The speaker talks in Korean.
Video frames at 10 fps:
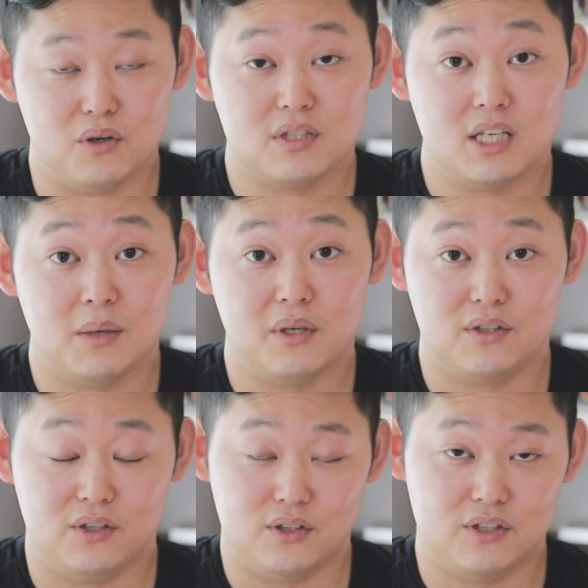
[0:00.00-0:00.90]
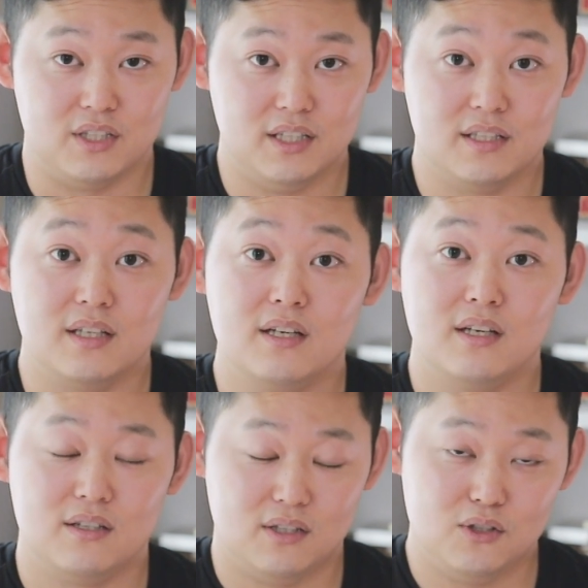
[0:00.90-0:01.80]
머스키함에서 느껴지는
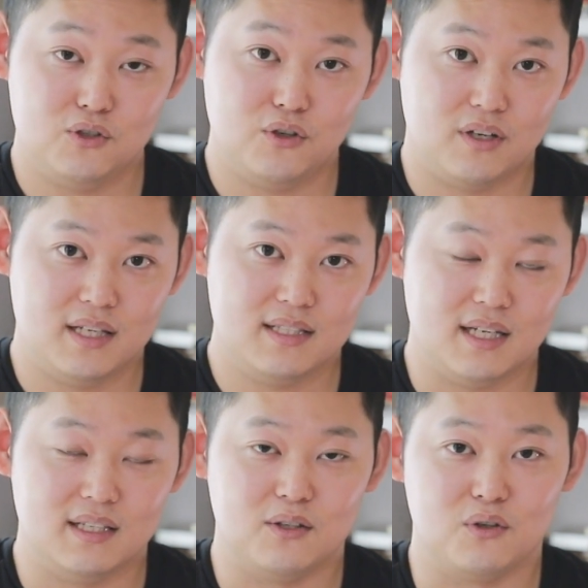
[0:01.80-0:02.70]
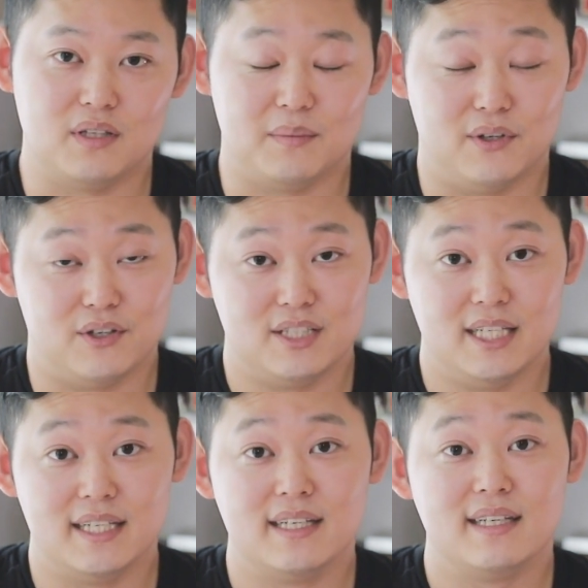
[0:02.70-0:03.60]
센슈얼한 잔향으로 남는
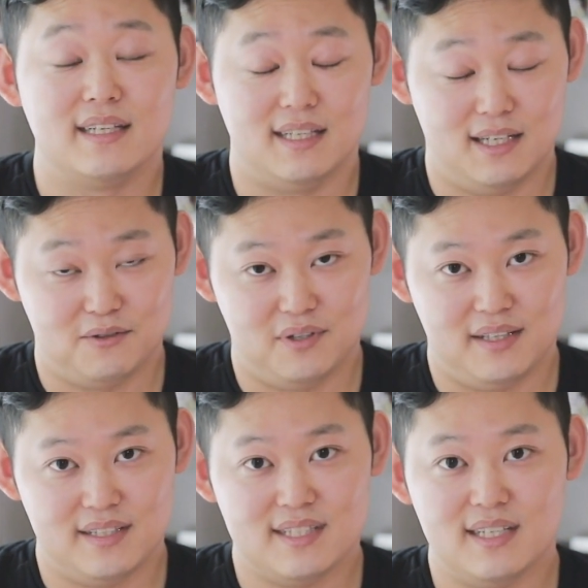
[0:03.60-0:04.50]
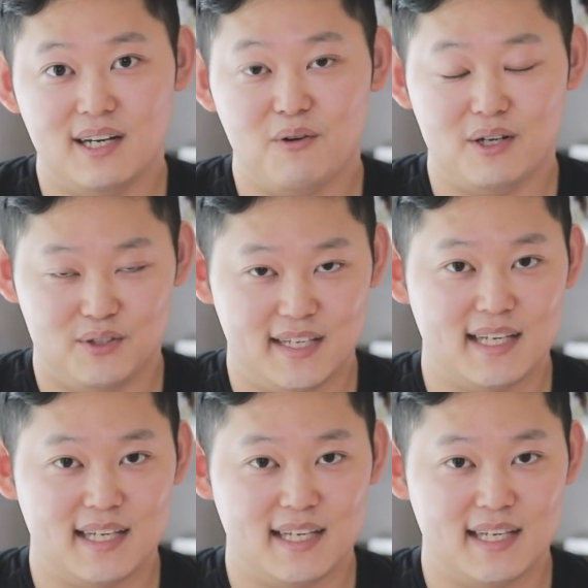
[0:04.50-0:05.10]
것이 이 향수의 특징이라고 할 수